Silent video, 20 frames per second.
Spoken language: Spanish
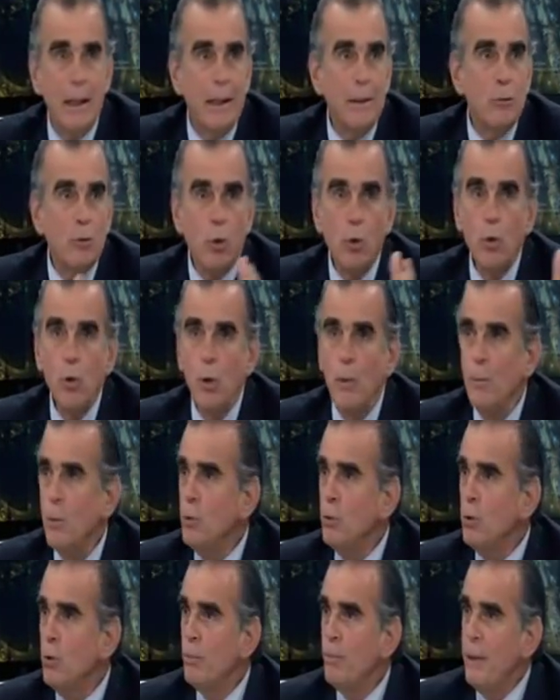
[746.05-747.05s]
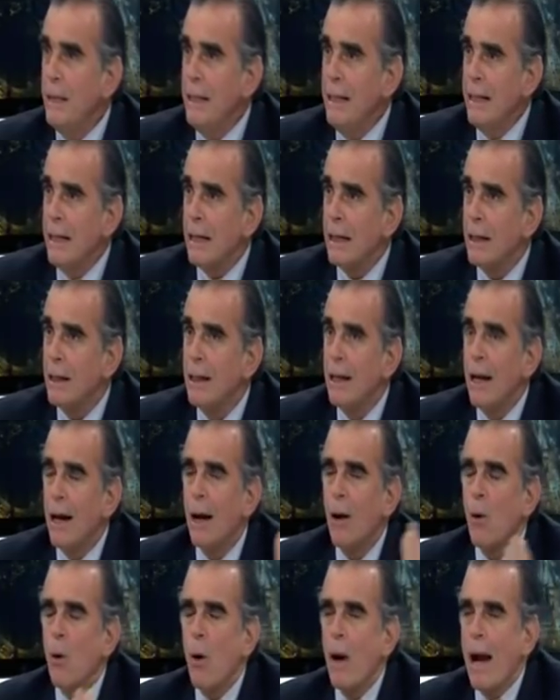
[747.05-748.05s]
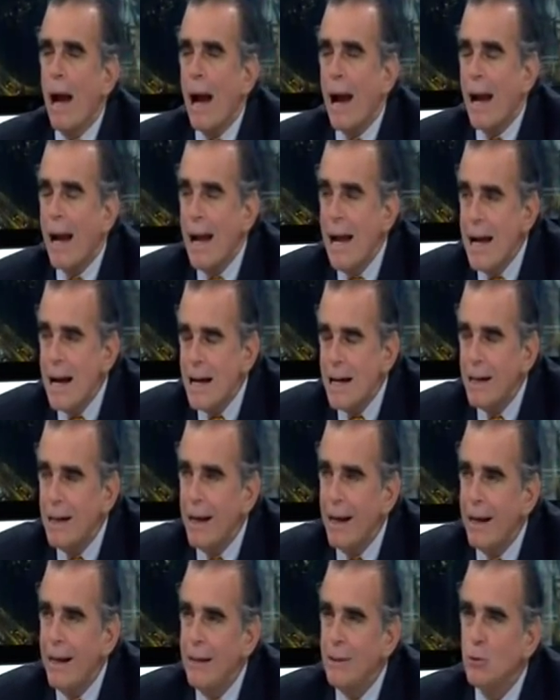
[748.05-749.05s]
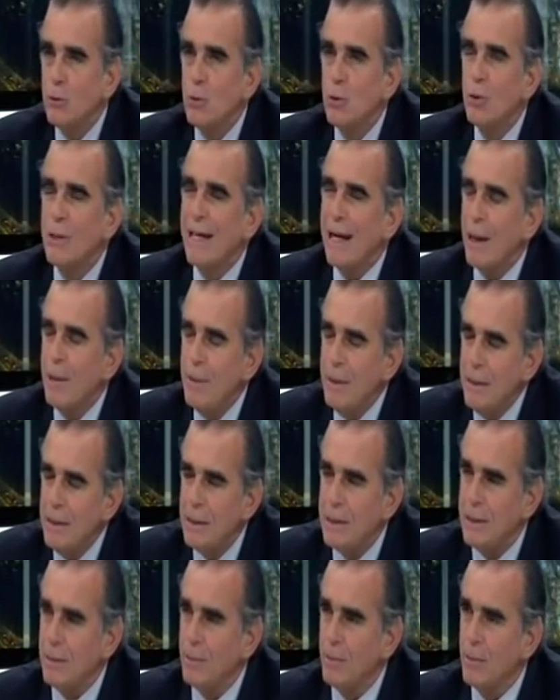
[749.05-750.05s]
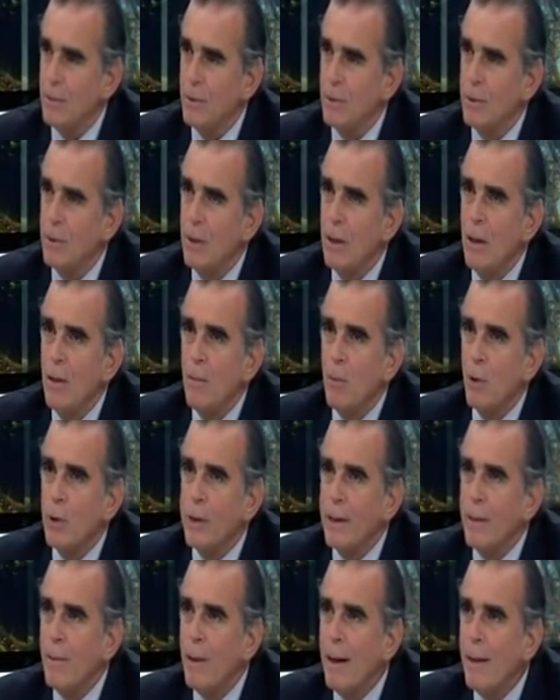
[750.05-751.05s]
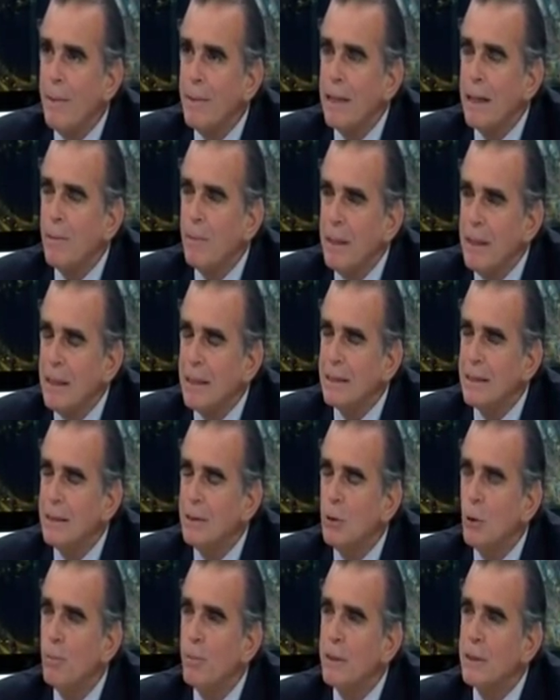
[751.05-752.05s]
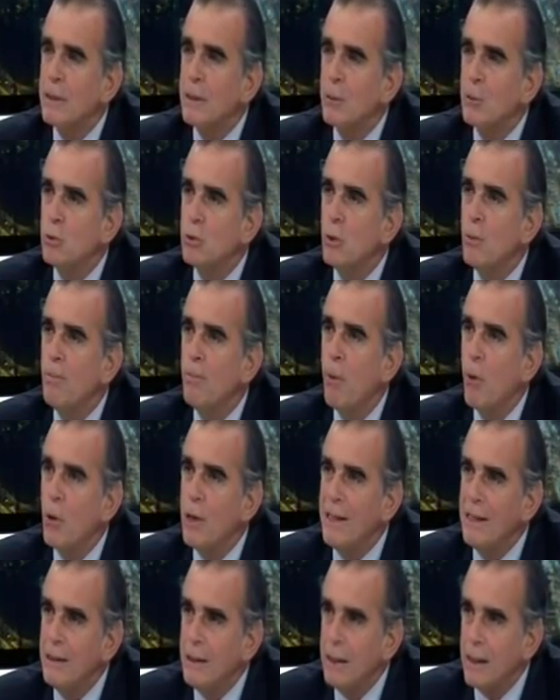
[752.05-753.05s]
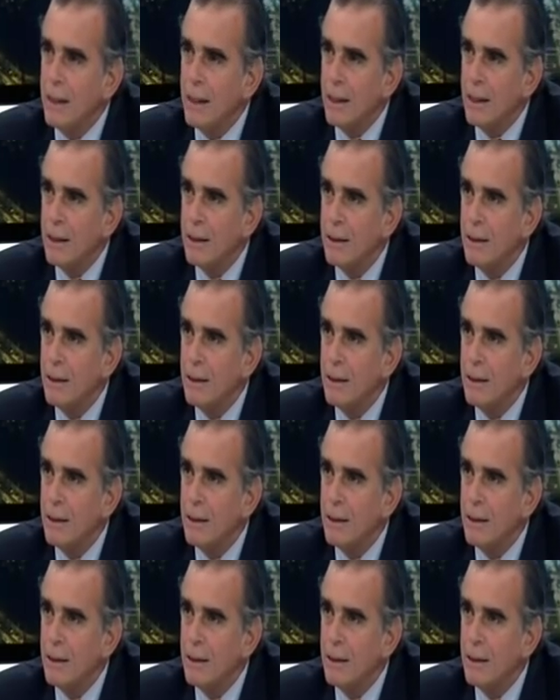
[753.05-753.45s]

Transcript: Todo el mundo opina. Acá esto es gravísimo, porque va a terminar siendo persecución política.